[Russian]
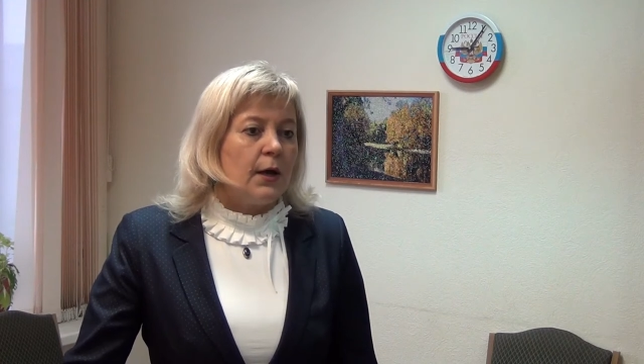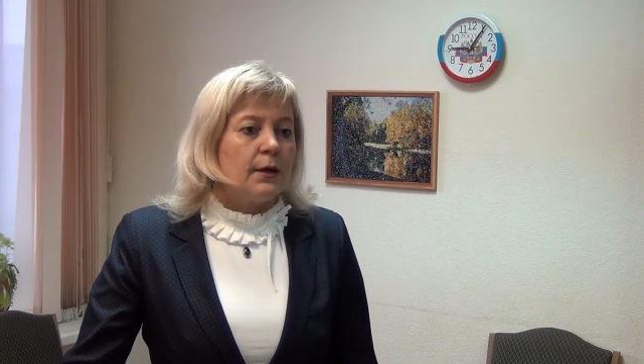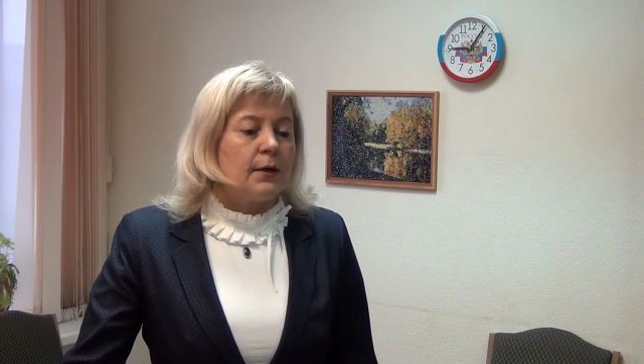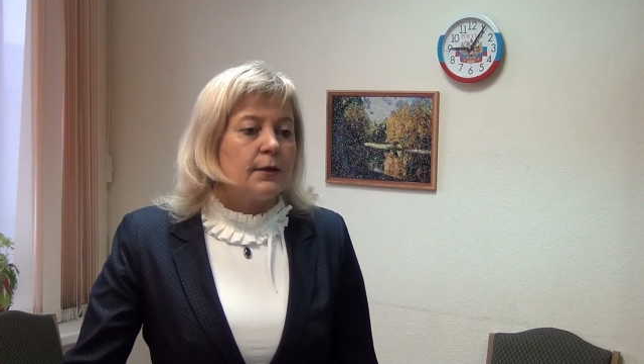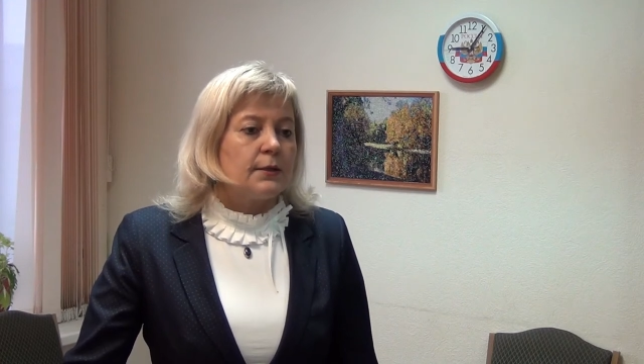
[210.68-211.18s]

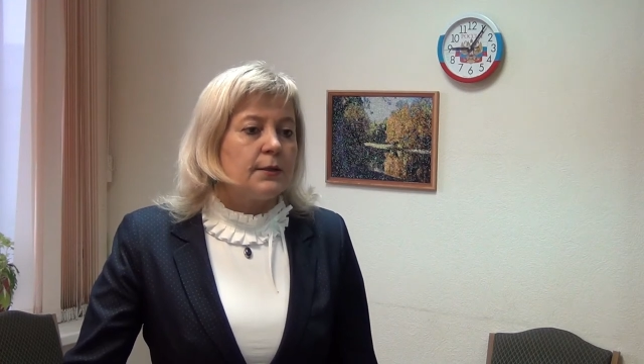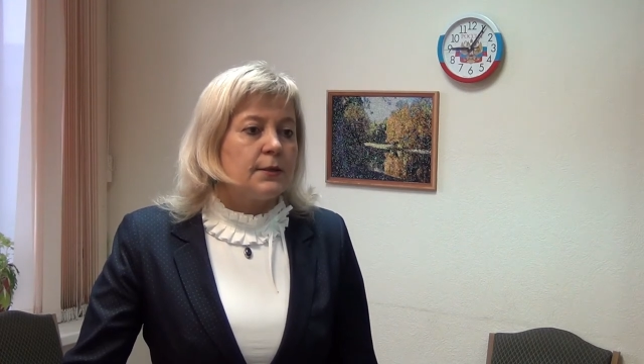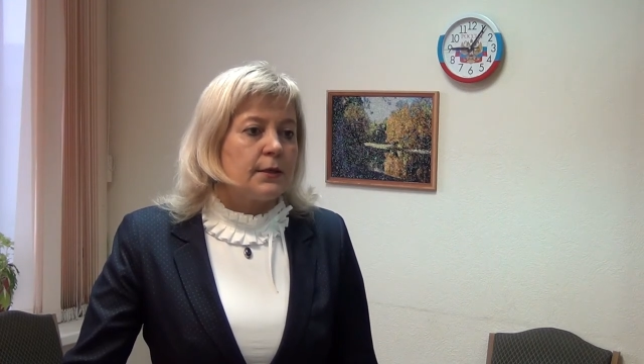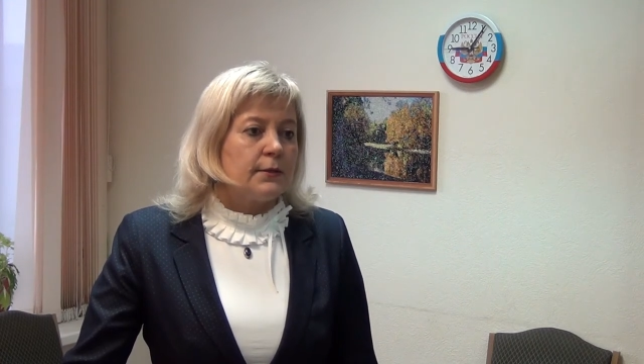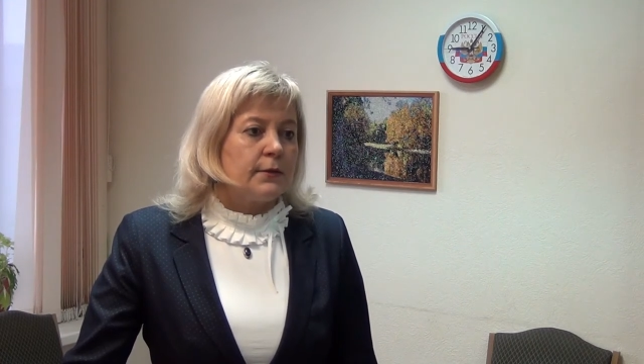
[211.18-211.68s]
э, и,
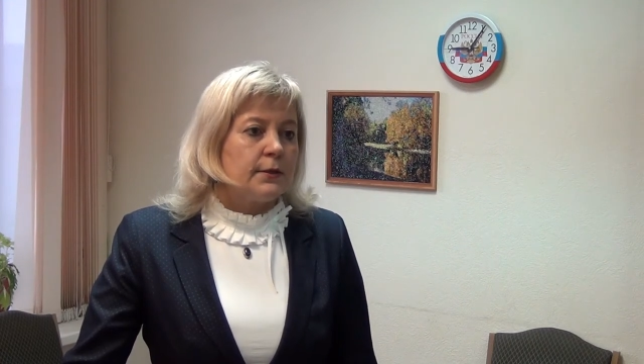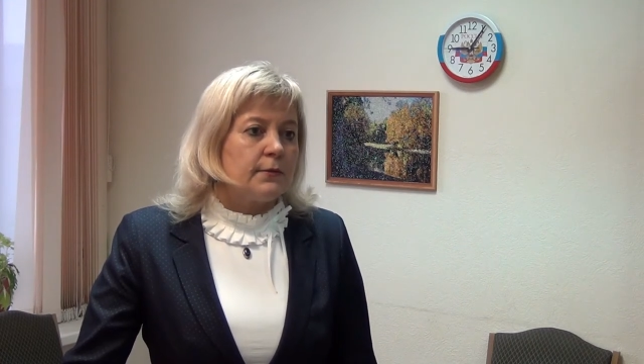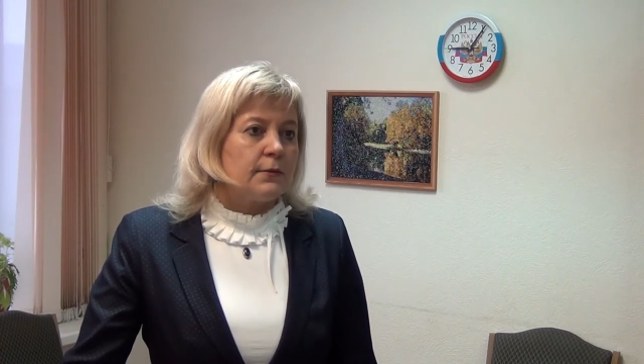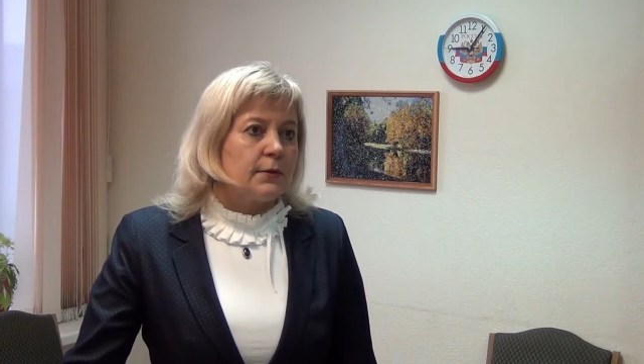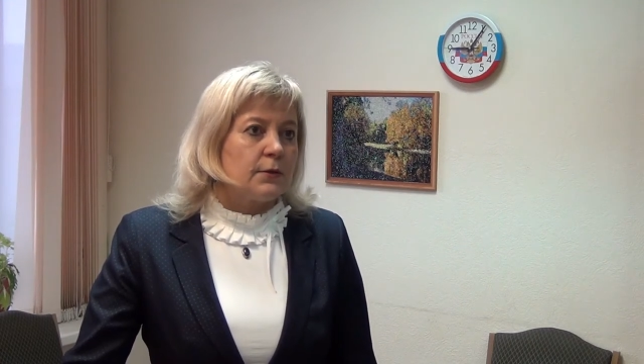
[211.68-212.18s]

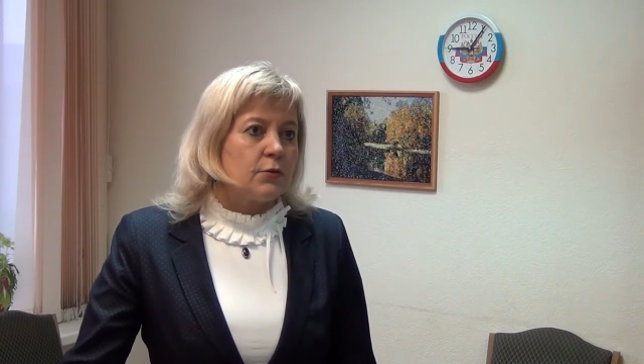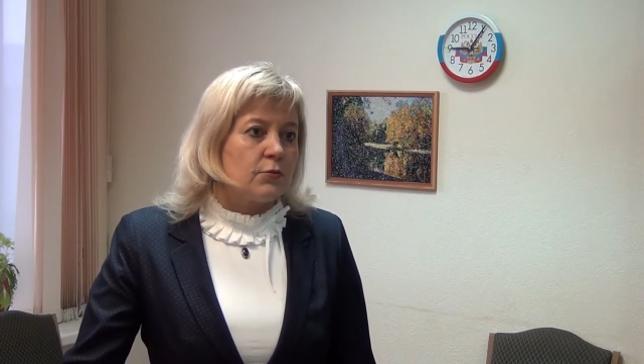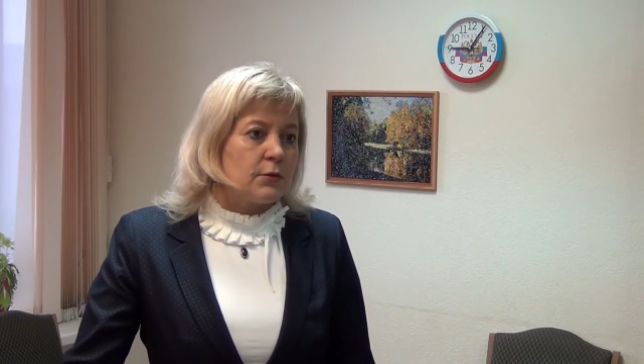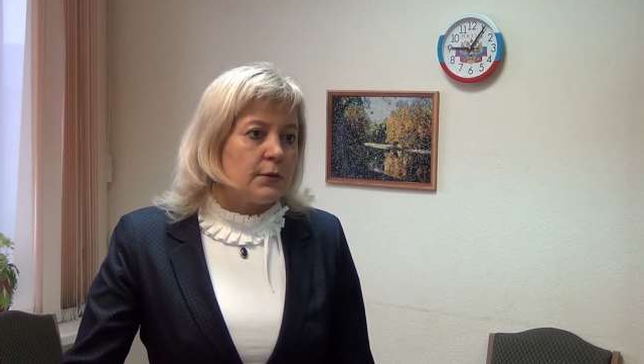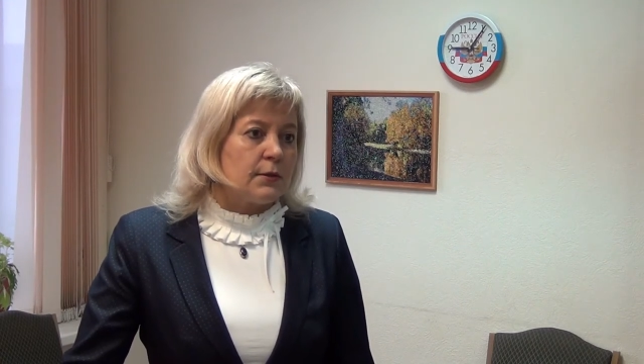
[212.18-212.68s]
соответственно,
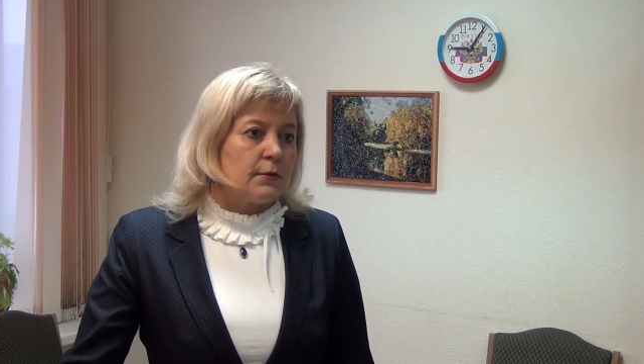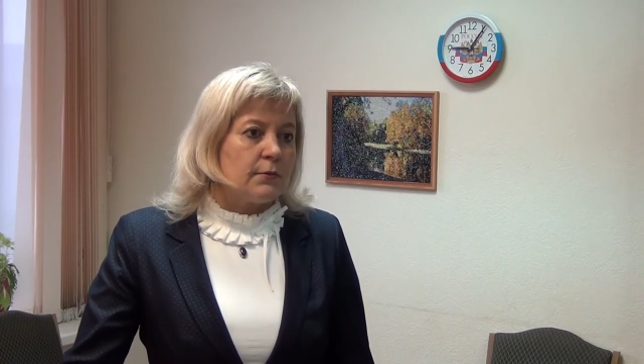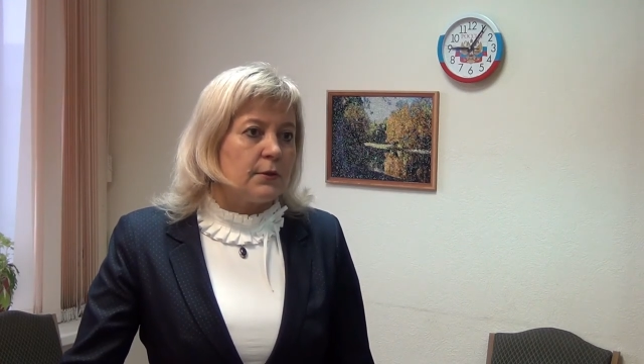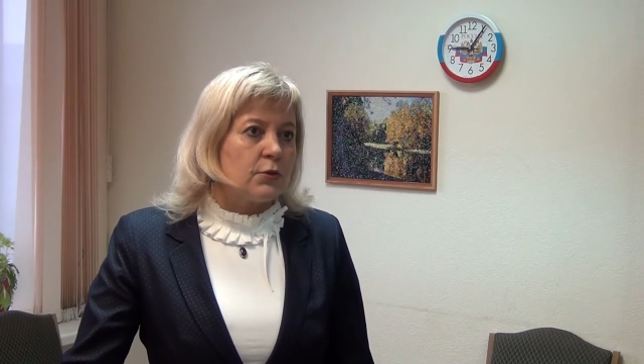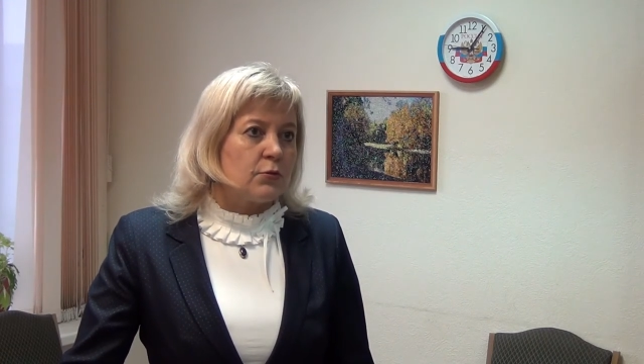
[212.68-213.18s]
создан
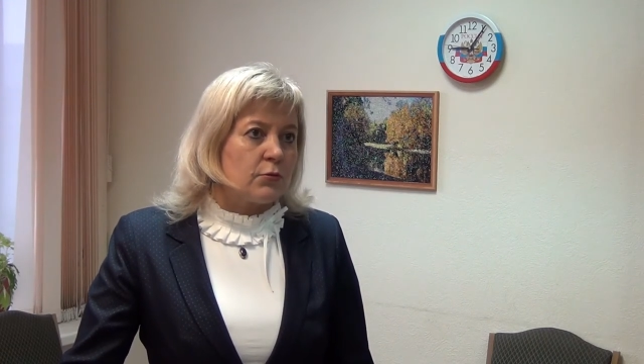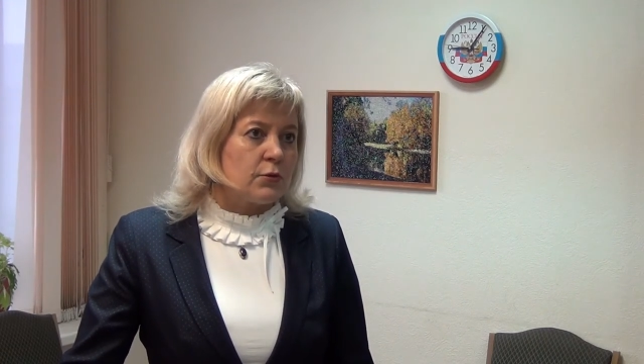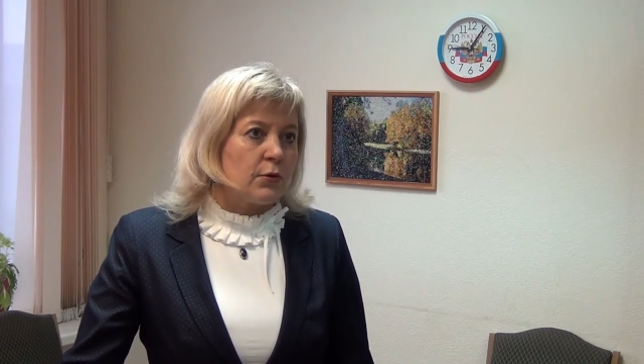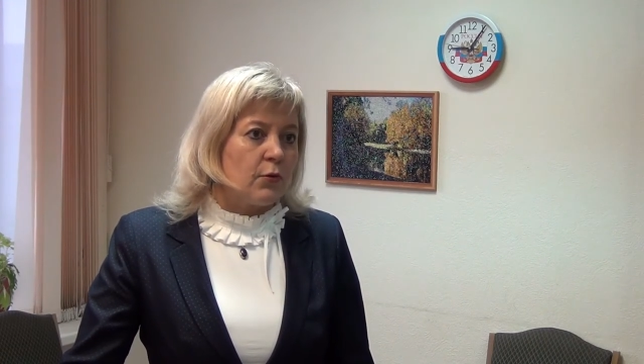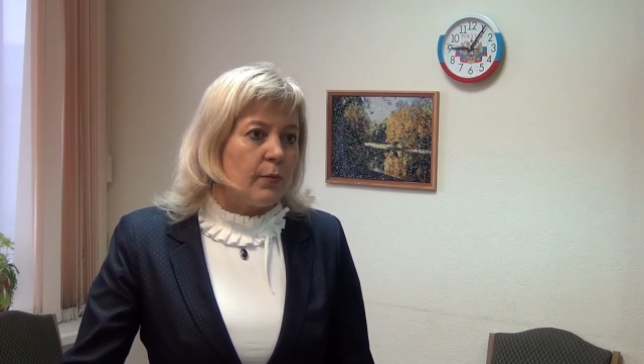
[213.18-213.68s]

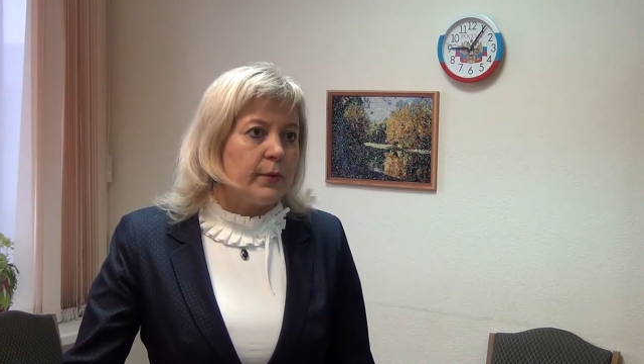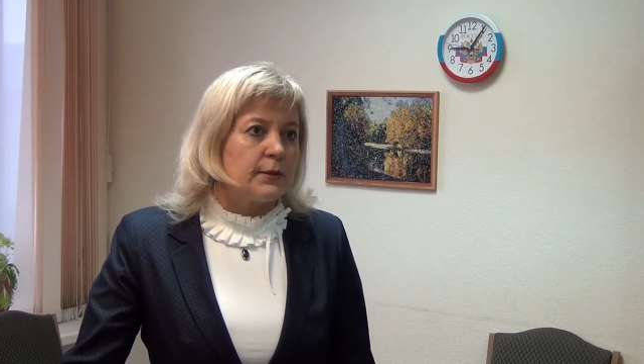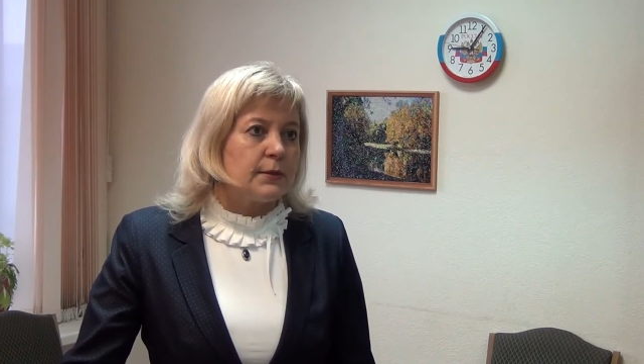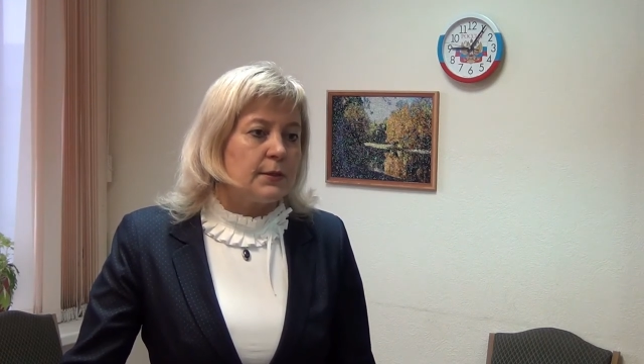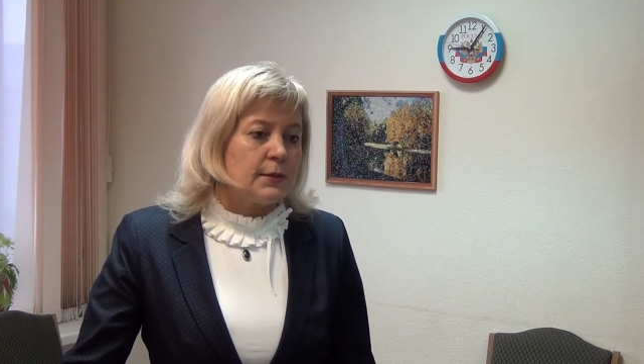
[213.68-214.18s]
ресурсный
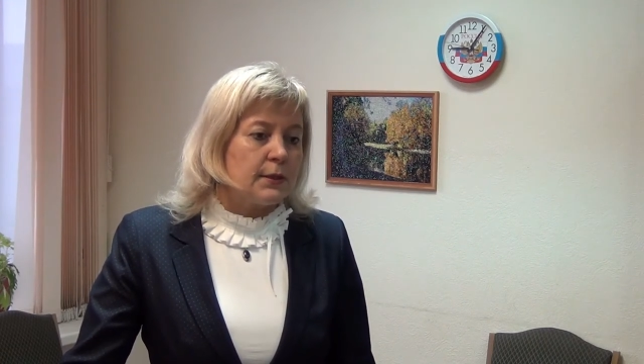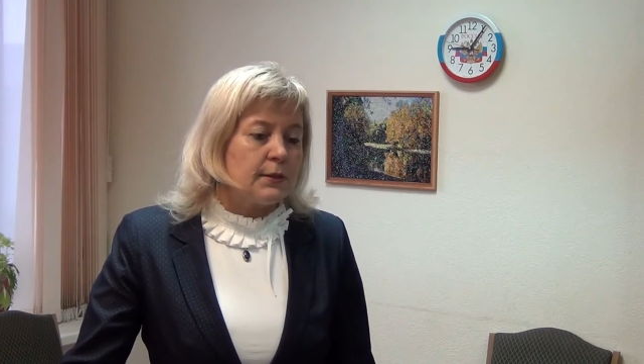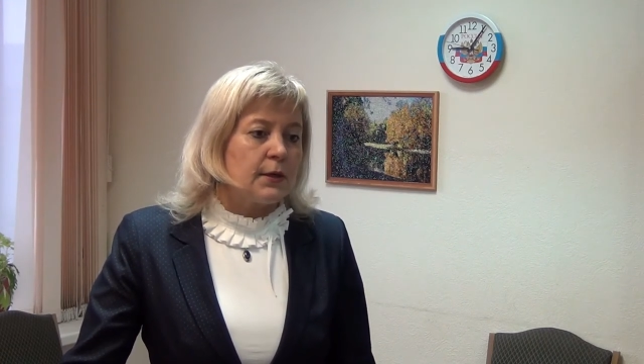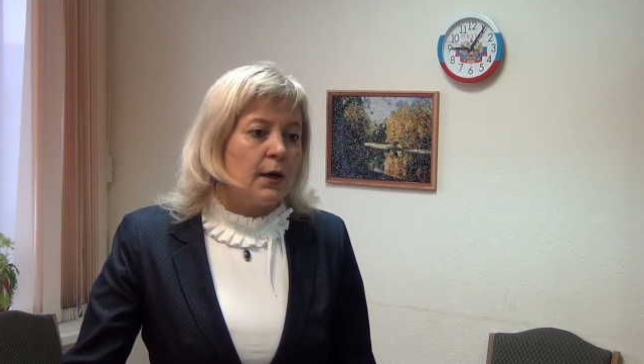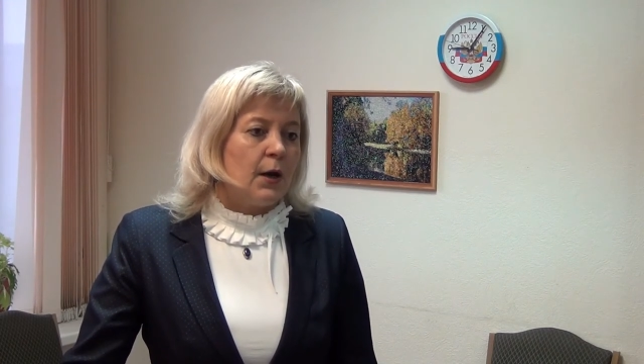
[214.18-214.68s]
комплексный
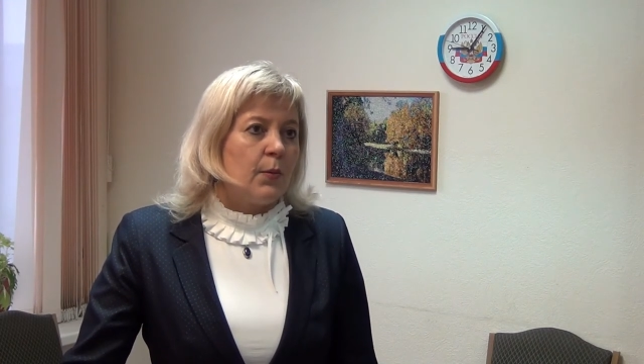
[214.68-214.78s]
центр